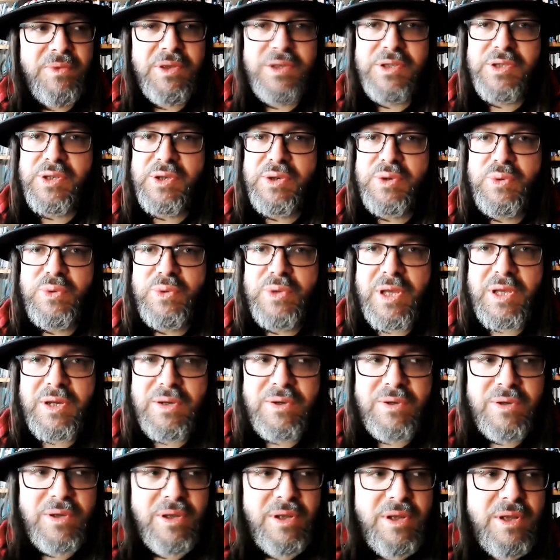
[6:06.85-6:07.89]
z roku na
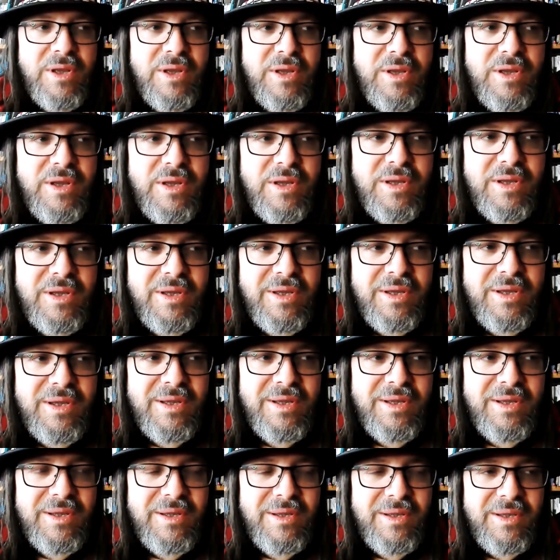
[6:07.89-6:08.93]
rok
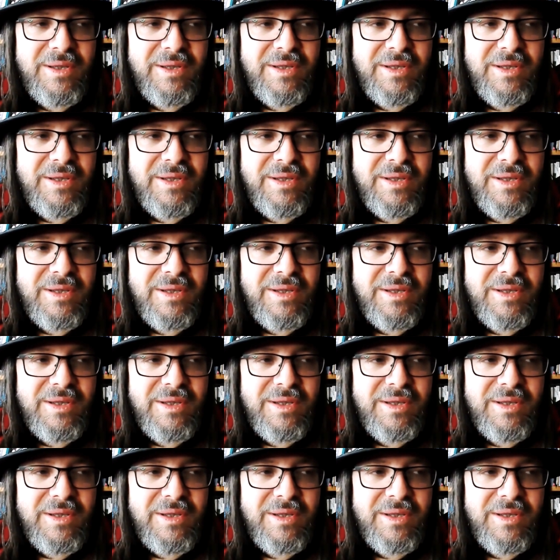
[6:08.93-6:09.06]
e,